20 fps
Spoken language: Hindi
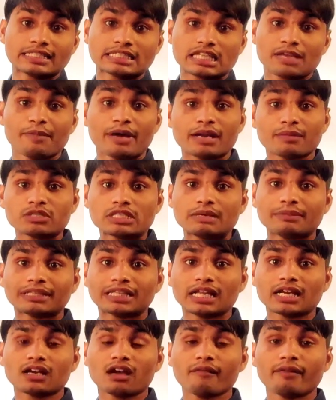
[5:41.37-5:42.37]
है इसके बारे में मुझे
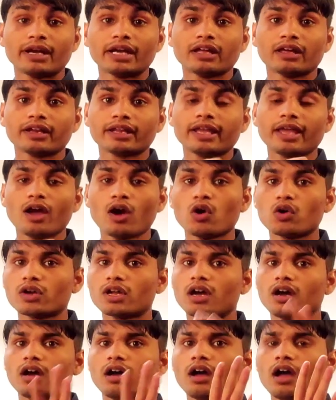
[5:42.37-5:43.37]
बताना कमेंट करके
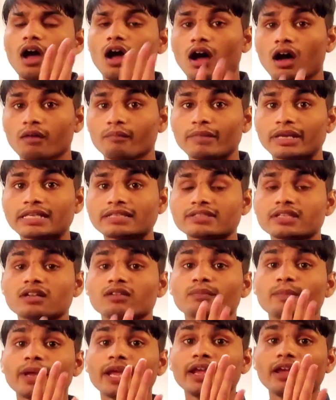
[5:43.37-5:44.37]
और हाँ
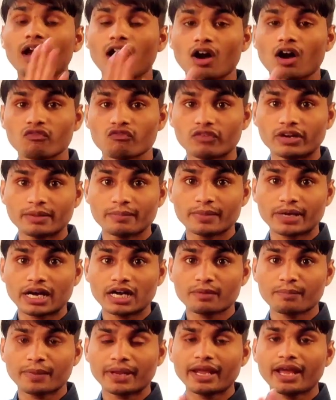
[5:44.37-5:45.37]
अमेजन पे और
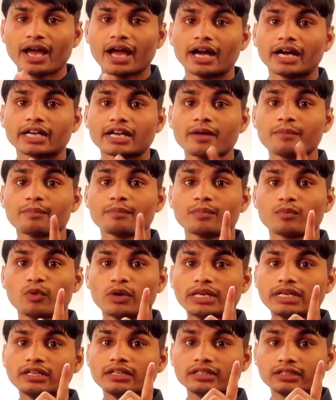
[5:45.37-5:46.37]
फ्लिपकार्ट पे अगर आप
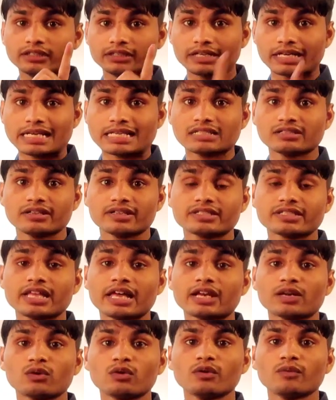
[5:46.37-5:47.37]
कोई ड्रेस लेने
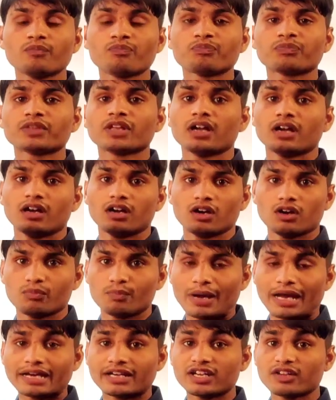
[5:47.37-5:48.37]
जा रहे हो
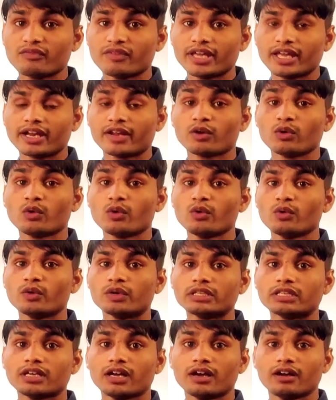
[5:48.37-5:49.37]
पार्टी वियर हो
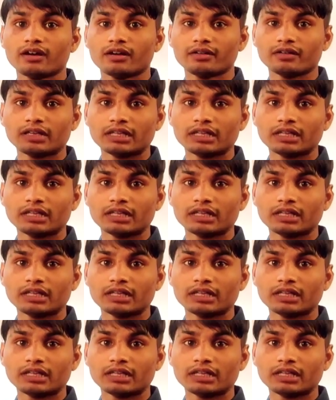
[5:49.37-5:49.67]
या